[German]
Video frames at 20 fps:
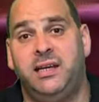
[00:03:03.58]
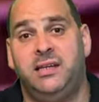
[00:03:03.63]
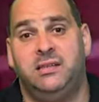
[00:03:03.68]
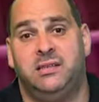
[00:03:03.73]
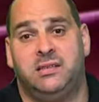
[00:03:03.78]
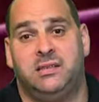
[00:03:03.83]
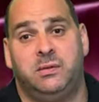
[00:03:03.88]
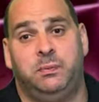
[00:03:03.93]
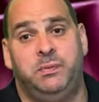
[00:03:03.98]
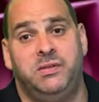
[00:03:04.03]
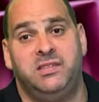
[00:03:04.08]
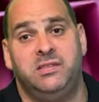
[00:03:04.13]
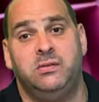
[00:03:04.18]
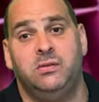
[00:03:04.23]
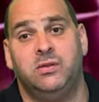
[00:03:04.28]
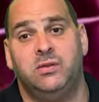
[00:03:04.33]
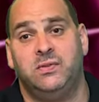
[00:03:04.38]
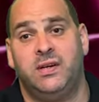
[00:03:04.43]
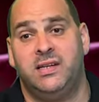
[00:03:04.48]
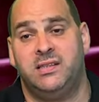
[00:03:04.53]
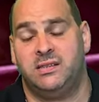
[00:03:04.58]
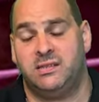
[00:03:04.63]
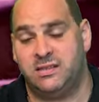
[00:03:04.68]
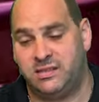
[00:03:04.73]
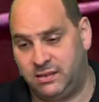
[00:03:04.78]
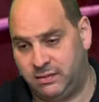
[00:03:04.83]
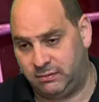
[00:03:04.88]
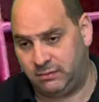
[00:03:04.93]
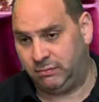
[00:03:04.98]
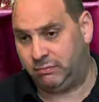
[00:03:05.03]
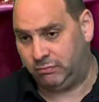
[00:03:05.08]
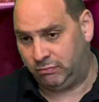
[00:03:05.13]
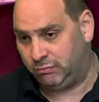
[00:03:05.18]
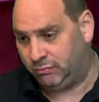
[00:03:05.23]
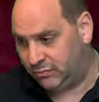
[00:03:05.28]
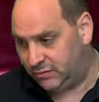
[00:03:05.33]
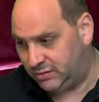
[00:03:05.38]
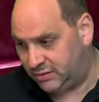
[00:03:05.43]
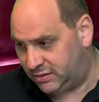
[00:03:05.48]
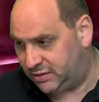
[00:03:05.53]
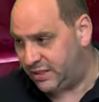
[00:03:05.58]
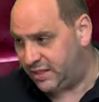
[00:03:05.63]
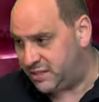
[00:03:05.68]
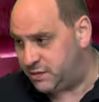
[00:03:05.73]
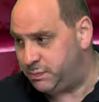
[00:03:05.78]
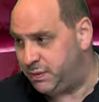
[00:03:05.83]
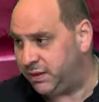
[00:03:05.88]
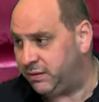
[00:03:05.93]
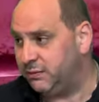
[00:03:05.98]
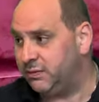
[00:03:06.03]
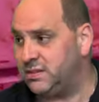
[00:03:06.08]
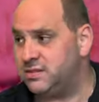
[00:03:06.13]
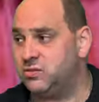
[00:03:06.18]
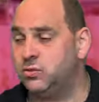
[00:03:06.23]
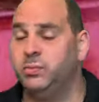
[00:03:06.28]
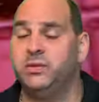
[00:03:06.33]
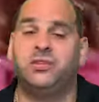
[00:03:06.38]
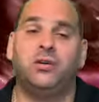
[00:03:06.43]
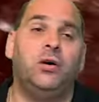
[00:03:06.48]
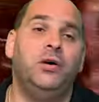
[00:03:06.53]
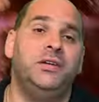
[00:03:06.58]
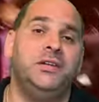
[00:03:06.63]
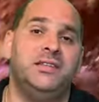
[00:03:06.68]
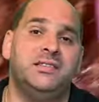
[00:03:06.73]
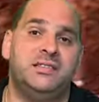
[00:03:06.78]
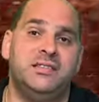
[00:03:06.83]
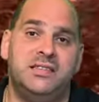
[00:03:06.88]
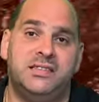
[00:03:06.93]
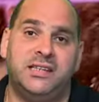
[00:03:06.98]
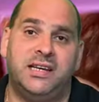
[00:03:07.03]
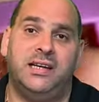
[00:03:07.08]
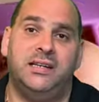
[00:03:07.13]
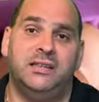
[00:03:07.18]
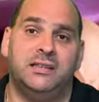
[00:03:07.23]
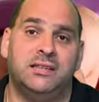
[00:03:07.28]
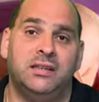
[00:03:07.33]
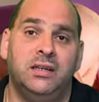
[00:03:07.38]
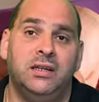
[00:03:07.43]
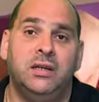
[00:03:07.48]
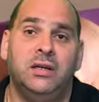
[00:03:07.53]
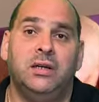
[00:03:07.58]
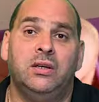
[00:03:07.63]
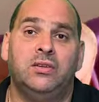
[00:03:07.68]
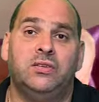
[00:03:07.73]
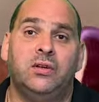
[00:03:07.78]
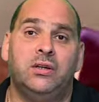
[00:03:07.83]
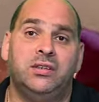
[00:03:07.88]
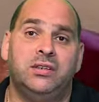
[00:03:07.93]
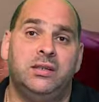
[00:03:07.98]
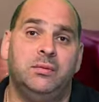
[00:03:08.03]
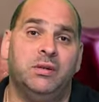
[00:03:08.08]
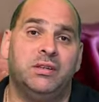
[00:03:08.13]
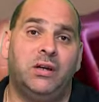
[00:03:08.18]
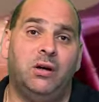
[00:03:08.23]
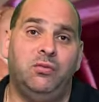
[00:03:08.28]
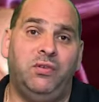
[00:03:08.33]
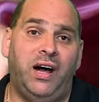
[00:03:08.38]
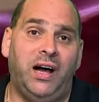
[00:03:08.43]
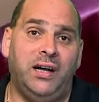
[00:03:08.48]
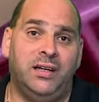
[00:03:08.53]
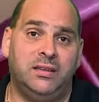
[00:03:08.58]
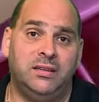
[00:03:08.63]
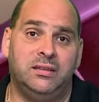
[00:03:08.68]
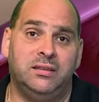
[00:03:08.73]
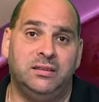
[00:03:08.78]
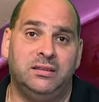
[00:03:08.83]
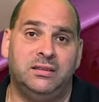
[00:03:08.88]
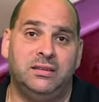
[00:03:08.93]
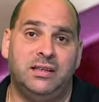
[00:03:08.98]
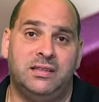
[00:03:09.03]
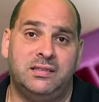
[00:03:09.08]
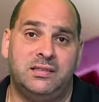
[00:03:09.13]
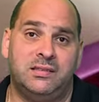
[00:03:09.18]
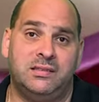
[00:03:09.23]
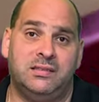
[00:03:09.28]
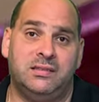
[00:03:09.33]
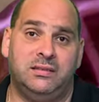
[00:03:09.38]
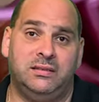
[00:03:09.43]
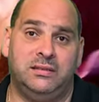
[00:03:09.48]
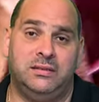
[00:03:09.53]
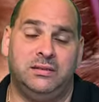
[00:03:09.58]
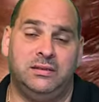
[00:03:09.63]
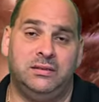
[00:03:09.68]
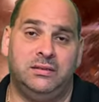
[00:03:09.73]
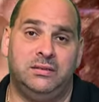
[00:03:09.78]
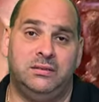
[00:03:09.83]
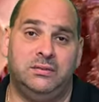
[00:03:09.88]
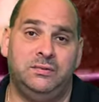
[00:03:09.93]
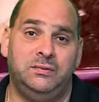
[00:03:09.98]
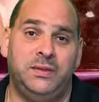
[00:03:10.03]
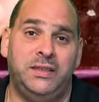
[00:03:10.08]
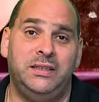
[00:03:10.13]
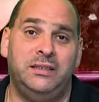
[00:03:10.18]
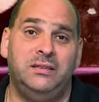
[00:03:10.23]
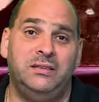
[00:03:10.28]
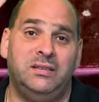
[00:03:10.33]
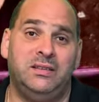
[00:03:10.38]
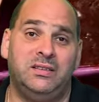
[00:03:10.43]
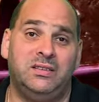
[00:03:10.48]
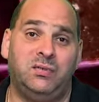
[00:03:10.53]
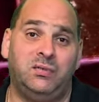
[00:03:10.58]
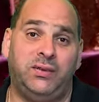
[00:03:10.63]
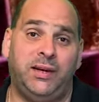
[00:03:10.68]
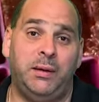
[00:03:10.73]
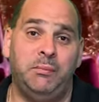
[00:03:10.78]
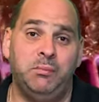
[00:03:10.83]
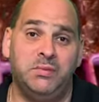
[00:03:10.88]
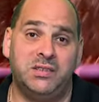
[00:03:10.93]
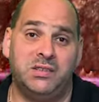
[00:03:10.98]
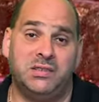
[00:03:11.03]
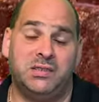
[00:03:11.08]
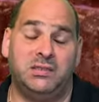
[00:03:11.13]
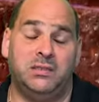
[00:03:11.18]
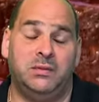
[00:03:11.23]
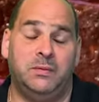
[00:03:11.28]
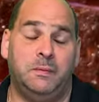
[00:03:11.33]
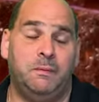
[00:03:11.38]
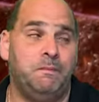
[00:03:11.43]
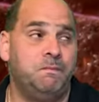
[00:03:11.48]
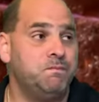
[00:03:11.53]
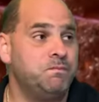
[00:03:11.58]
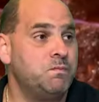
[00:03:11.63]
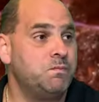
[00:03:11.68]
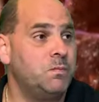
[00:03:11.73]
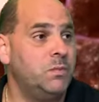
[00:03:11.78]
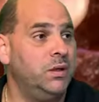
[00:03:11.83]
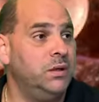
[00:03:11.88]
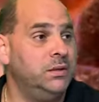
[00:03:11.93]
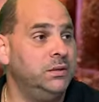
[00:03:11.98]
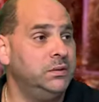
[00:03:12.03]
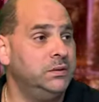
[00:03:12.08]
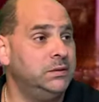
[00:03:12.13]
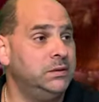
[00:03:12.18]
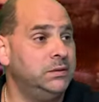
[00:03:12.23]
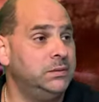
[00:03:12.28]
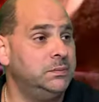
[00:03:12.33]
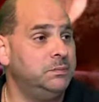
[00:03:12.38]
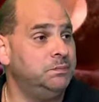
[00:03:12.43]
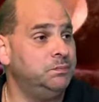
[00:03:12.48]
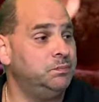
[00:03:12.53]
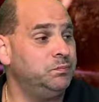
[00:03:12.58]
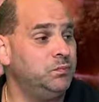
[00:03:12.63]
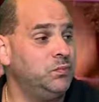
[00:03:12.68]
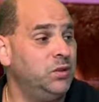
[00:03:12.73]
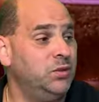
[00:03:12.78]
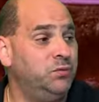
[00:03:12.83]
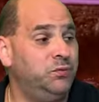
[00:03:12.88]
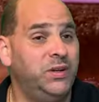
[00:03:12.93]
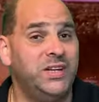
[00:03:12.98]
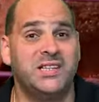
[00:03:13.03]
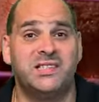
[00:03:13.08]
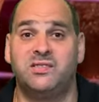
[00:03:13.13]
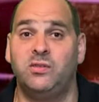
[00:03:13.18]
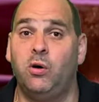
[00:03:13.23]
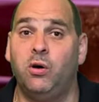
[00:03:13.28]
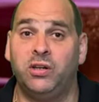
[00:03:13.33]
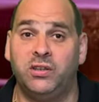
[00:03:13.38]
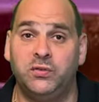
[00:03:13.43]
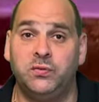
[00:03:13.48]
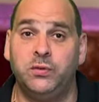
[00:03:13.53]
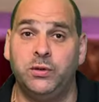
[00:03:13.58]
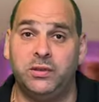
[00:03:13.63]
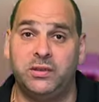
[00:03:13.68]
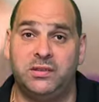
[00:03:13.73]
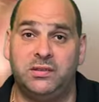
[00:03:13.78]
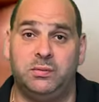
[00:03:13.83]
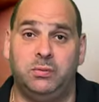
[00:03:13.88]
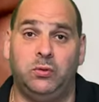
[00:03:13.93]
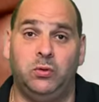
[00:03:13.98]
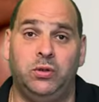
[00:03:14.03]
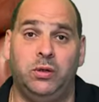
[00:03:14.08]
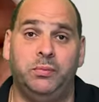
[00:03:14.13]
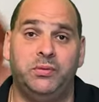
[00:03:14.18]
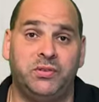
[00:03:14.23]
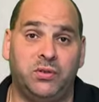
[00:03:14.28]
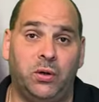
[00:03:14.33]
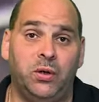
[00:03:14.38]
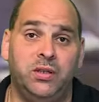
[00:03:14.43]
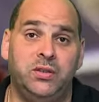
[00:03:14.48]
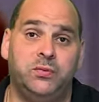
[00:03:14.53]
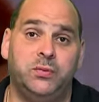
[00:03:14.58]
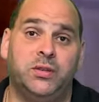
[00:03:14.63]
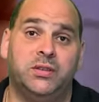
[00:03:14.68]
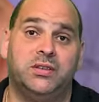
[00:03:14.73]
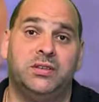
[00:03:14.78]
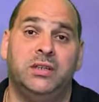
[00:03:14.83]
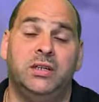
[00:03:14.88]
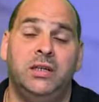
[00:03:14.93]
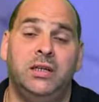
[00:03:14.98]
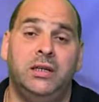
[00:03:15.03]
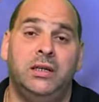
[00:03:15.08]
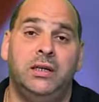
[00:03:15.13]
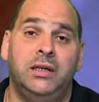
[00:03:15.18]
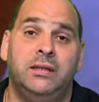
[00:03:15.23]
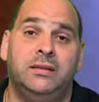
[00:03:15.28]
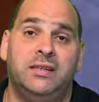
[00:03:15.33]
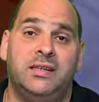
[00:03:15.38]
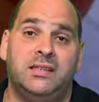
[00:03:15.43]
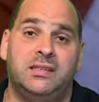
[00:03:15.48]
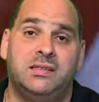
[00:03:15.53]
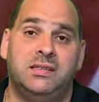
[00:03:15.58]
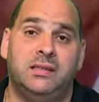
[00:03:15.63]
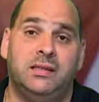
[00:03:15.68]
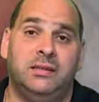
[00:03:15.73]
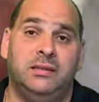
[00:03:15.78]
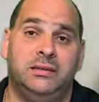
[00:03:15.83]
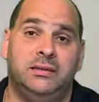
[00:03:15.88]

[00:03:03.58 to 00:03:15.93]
kennt, beziehungsweise das Becken, was zu betreuen ist, nicht kennt, sollte immer darauf achten, dass äh, wenn es fremd äh, versorgt wird oder betreut wird, dass